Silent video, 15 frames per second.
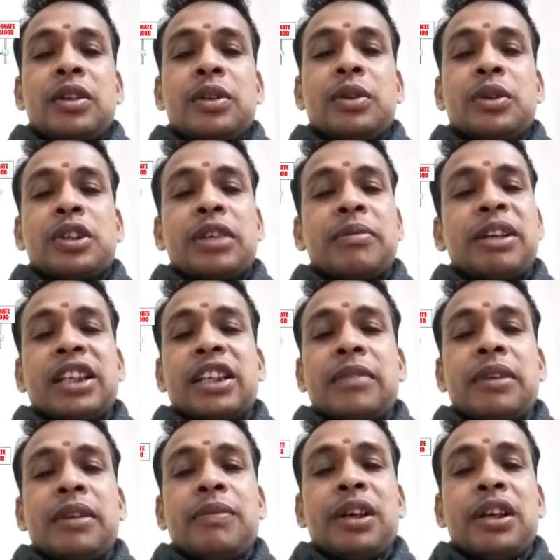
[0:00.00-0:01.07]
जो समय
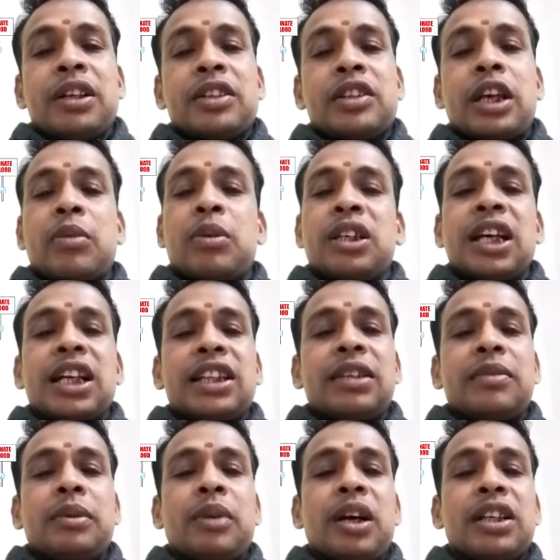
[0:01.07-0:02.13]
समय पर सर्व
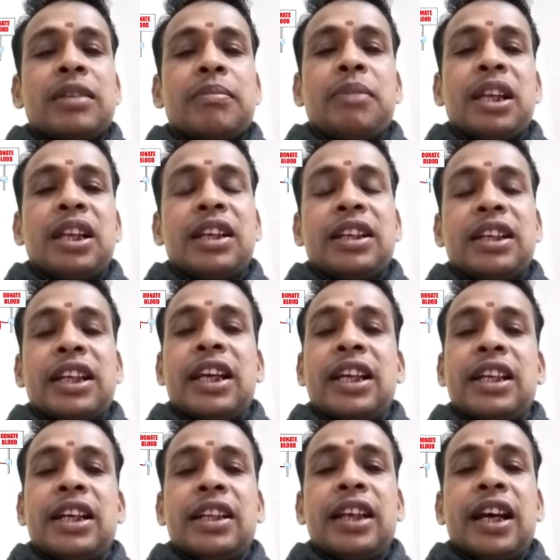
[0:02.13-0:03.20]
जाति विवाह सम्मेलन किया
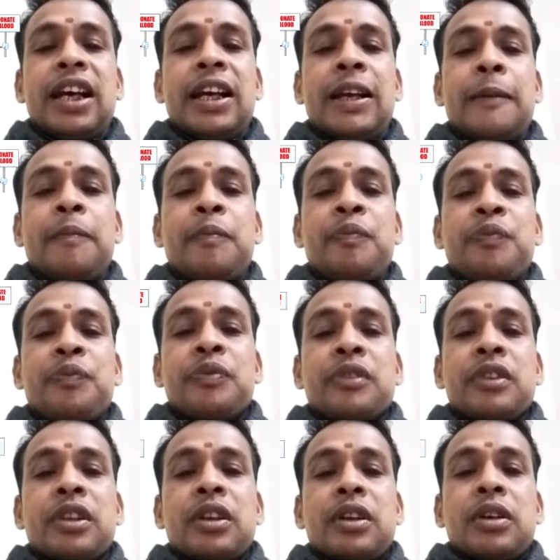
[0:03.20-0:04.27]
जाता है
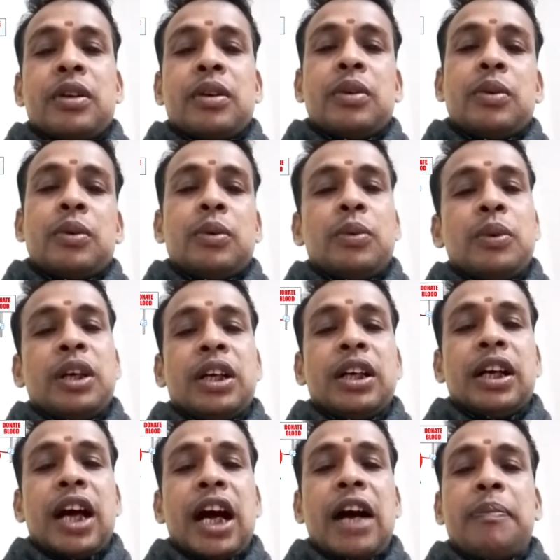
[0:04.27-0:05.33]
वह
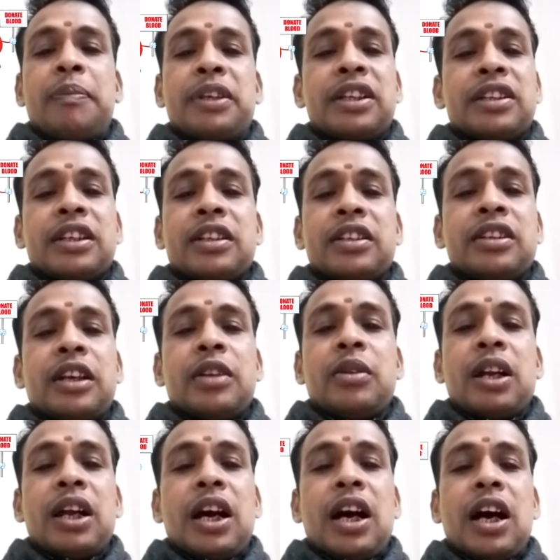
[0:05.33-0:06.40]
आपकी संस्था
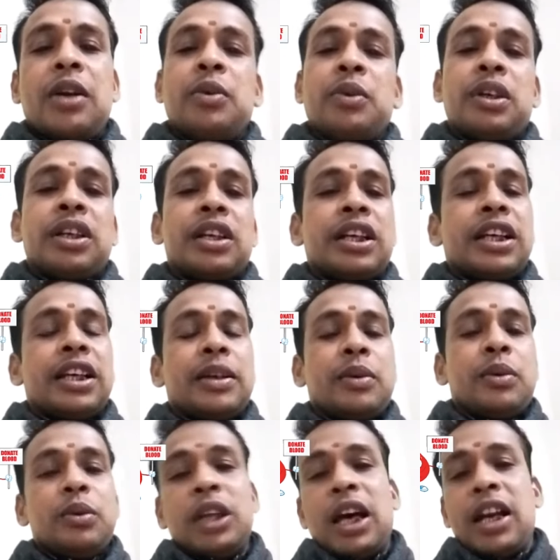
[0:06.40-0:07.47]
द्वारा अनुकरणीय
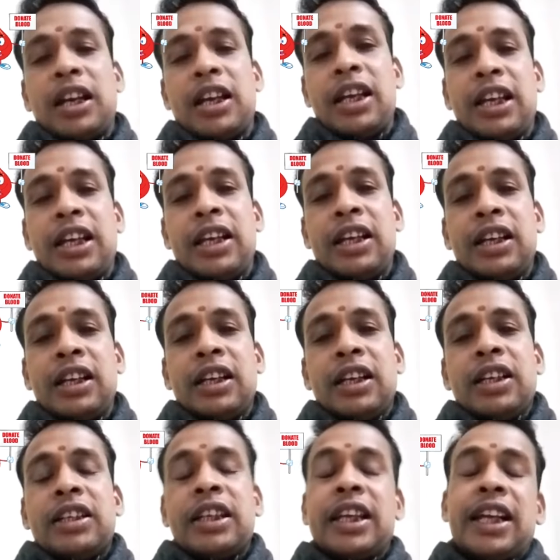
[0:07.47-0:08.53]
उदाहरण है
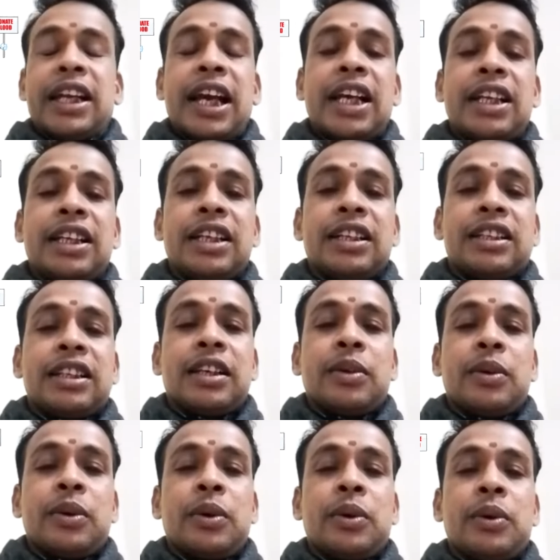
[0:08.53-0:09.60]
सैनिटाइजेशन
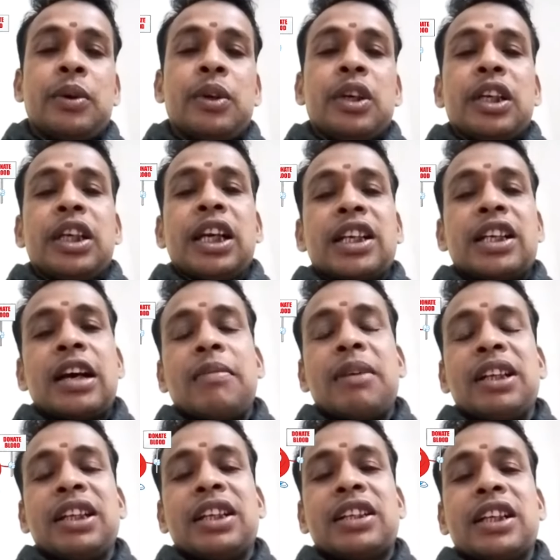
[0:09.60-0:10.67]
हो या
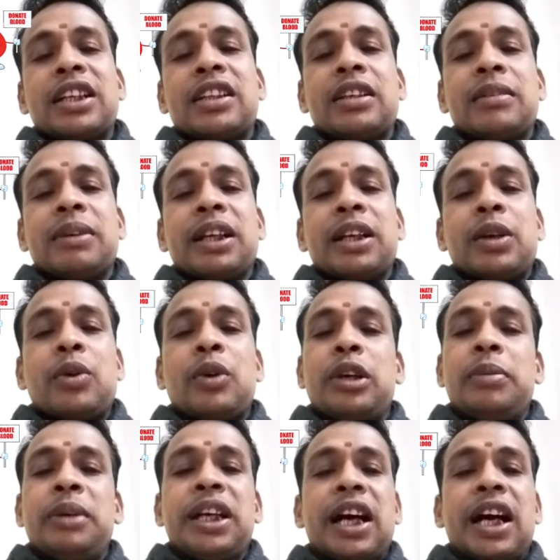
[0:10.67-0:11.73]
सामाजिक क्षेत्र में
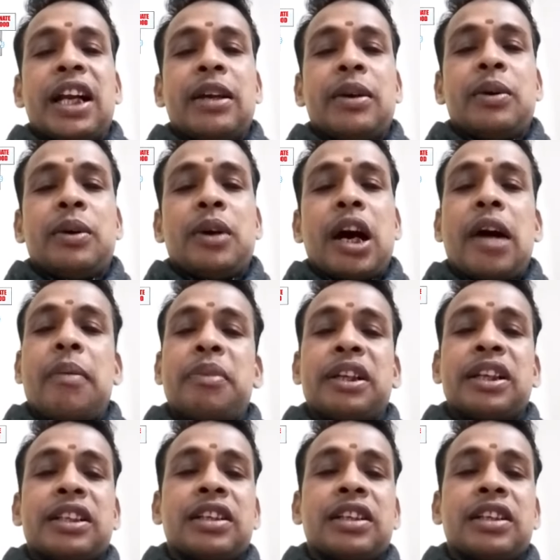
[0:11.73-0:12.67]
कोई भी कार्य हो आपकी